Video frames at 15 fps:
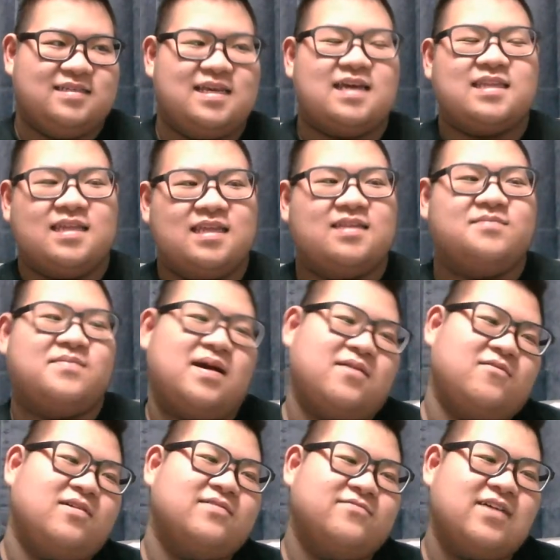嫌だなって、ま
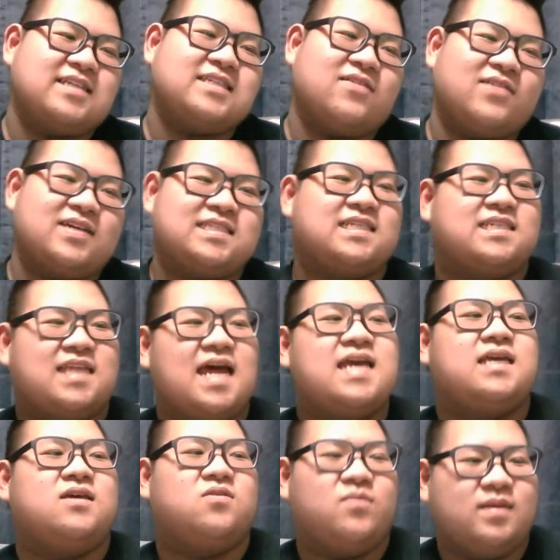あわ、わざわざじゃな
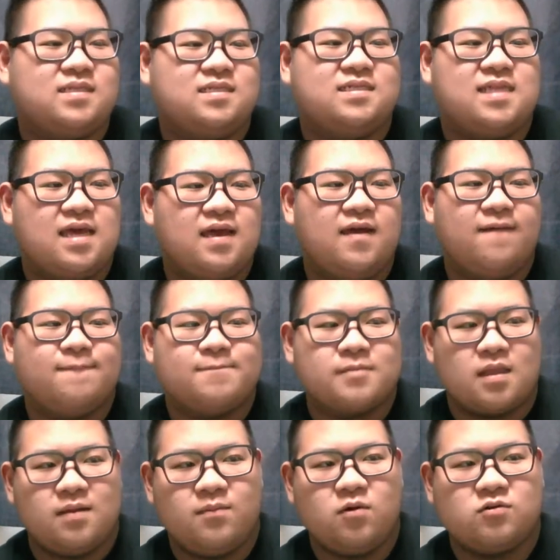いけど別にね。
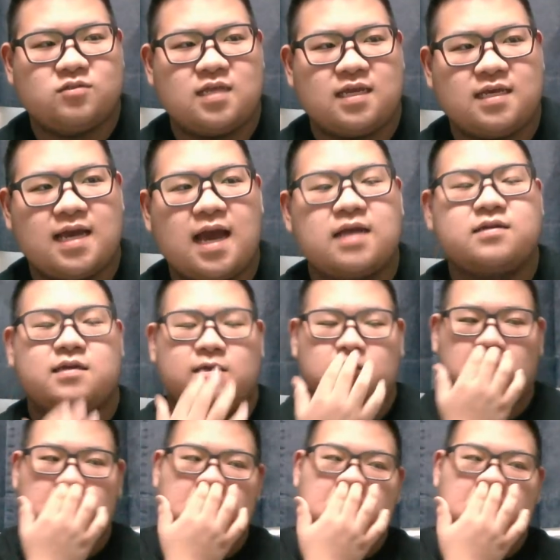目的があるけど。